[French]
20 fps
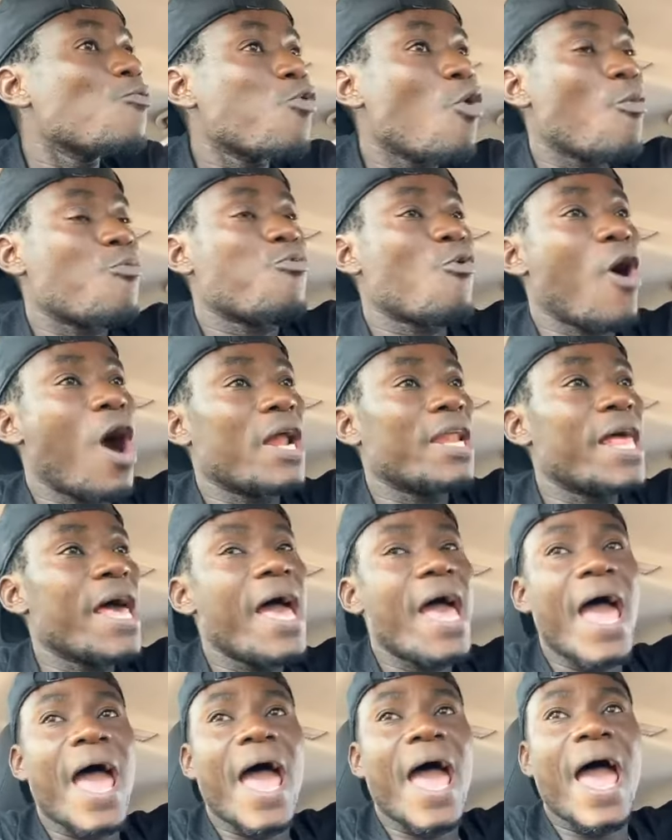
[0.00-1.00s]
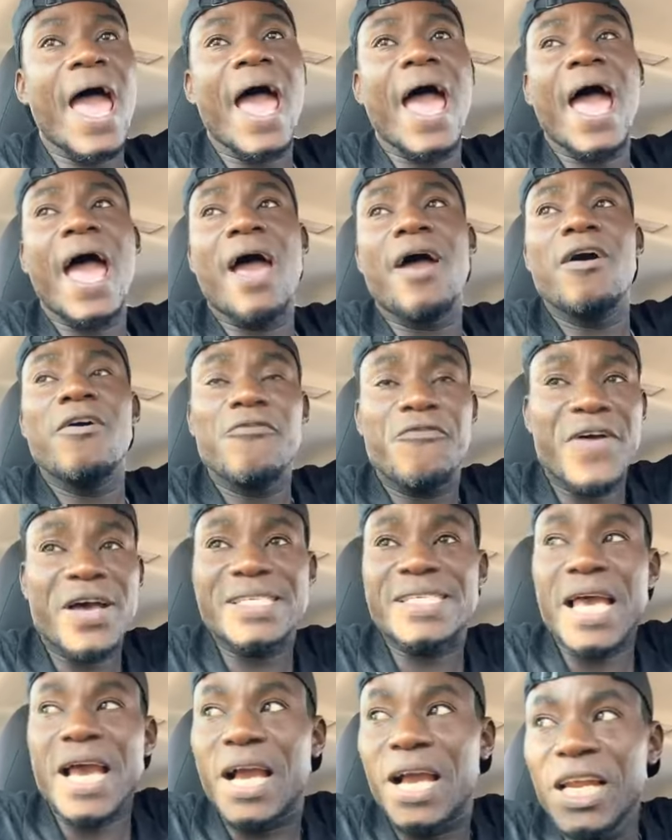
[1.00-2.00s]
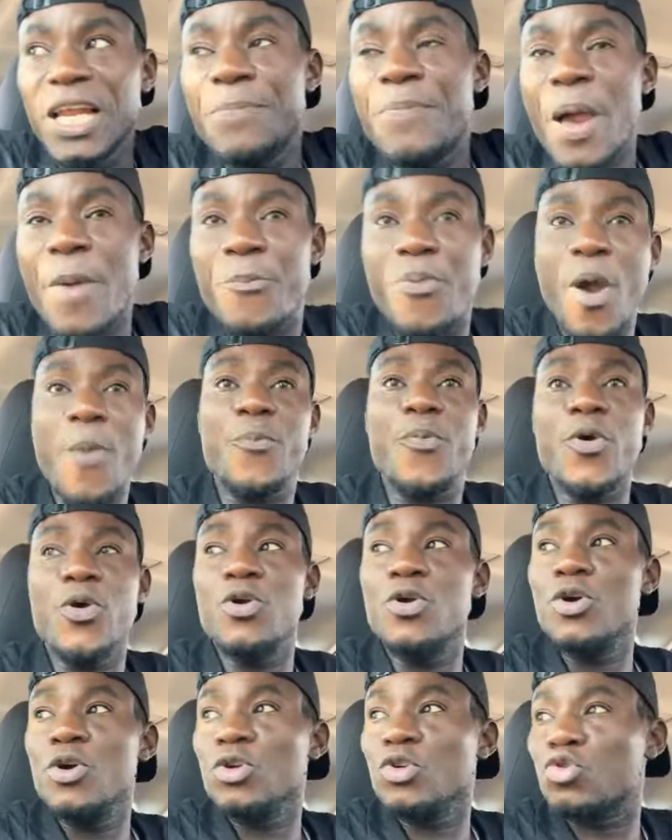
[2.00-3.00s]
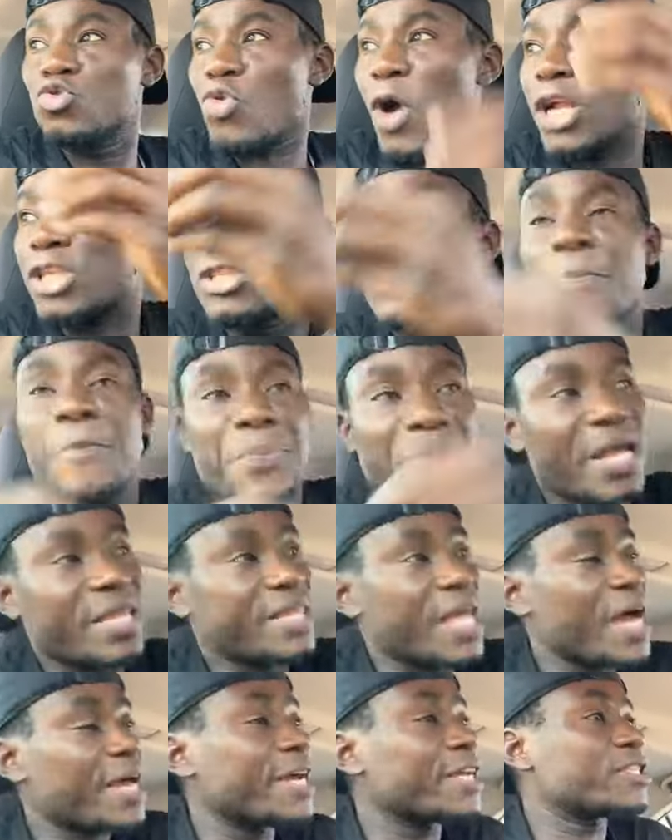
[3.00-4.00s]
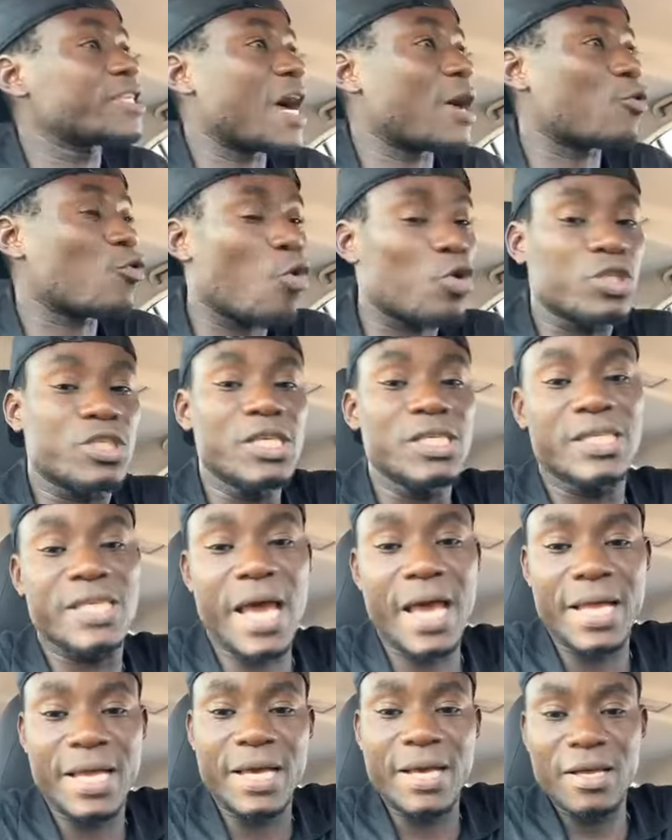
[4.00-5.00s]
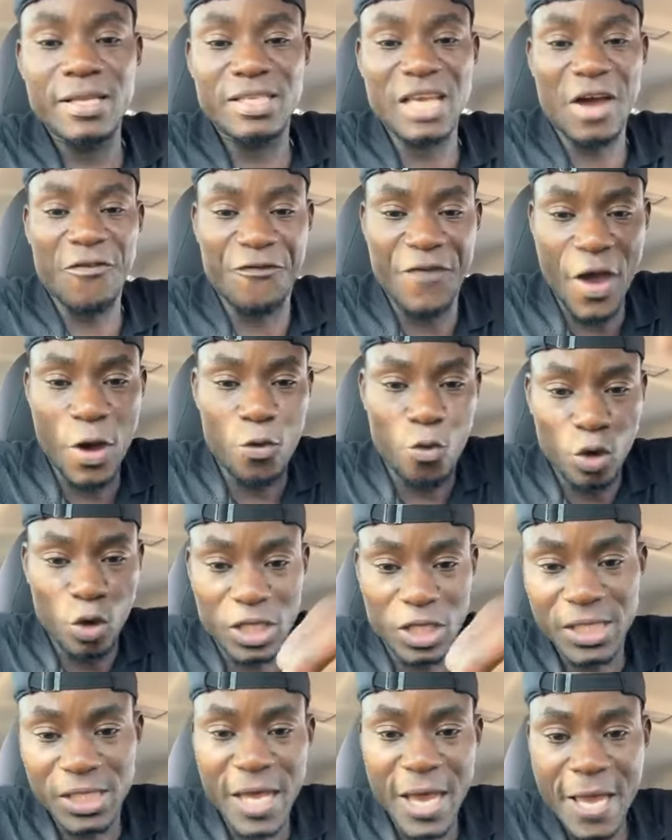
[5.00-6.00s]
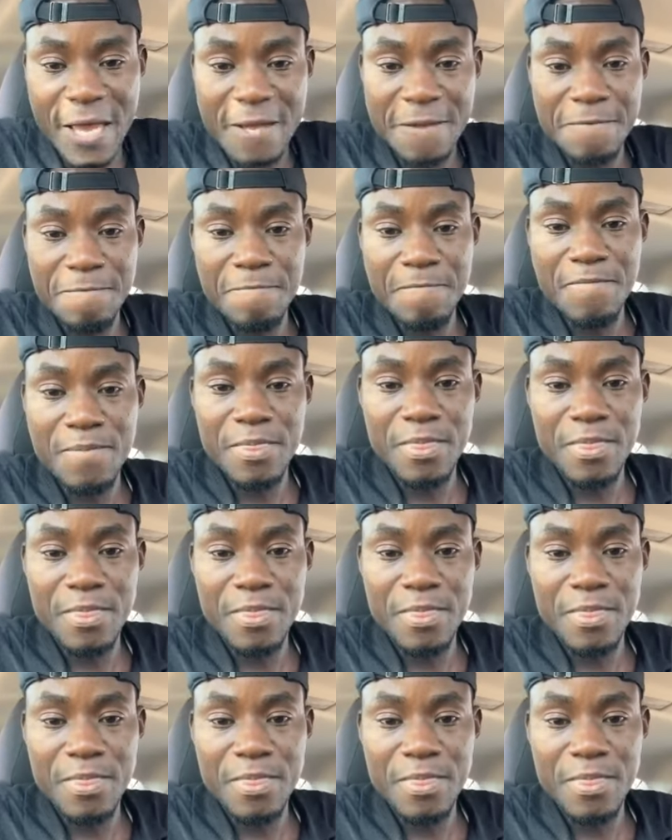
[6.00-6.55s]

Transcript: pour, aller euh, euh, faire ses clips un peu, un peu. Toi, tu prétends que tu as cotisé, tu as fait cotiser.